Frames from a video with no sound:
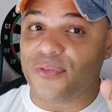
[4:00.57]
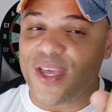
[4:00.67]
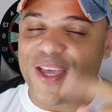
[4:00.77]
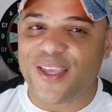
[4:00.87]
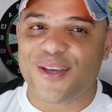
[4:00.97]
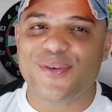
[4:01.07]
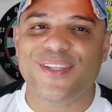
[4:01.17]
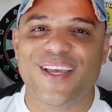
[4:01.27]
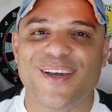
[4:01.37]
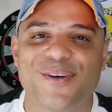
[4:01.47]
fique com
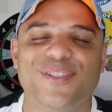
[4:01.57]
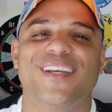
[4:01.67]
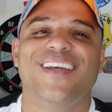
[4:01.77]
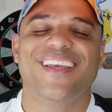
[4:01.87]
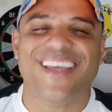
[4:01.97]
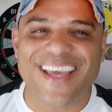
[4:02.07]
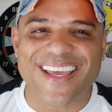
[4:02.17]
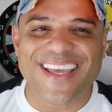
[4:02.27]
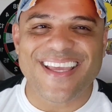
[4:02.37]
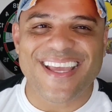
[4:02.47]
Deus
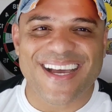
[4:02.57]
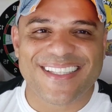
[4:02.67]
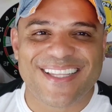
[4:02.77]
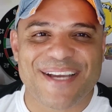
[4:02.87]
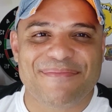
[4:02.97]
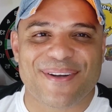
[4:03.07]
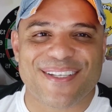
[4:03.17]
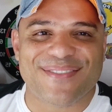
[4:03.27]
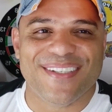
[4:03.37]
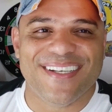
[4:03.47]
e até a
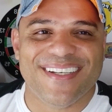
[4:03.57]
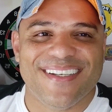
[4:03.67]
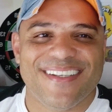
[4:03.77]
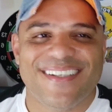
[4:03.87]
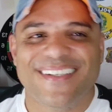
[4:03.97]
próxima!